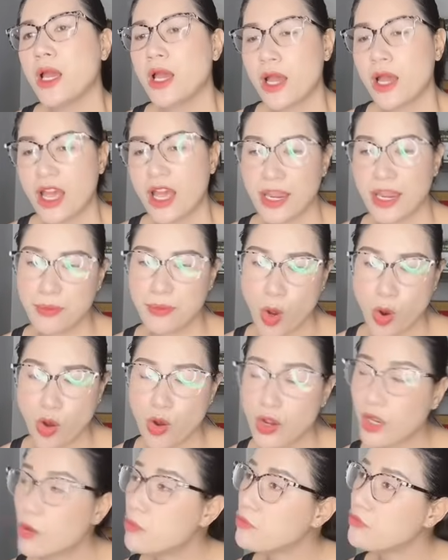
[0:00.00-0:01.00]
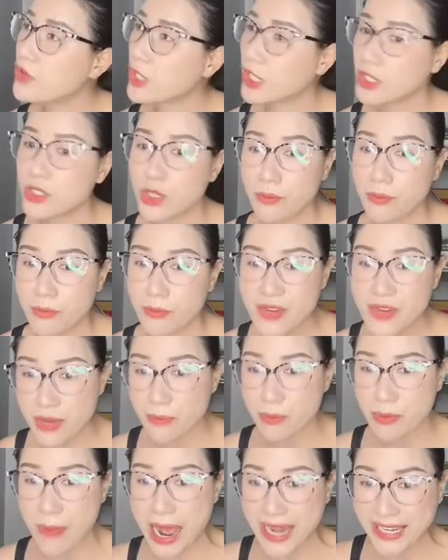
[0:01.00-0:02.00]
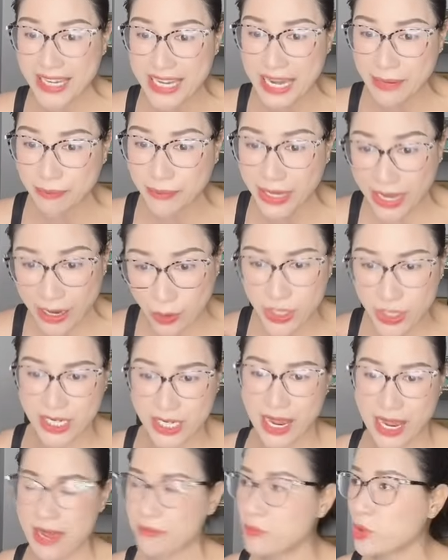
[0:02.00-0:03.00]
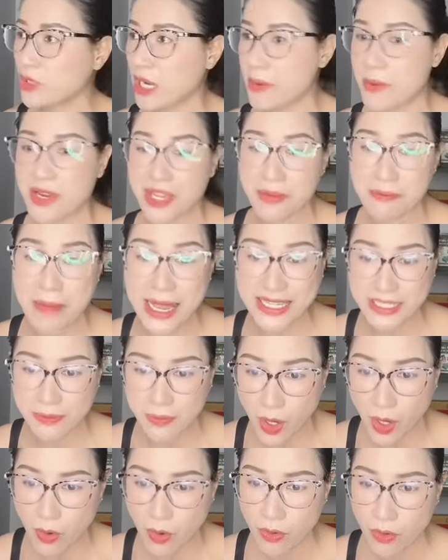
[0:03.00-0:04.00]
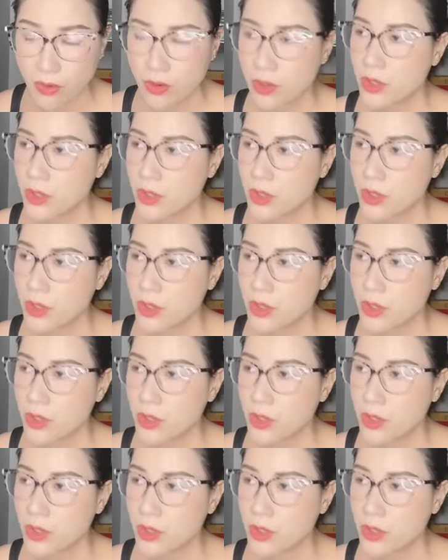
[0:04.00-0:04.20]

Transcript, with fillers: à em có có công việc cái chỗ bây giờ bà đi làm neo đi chẳng hạn một ngày mà kiếm 300 đô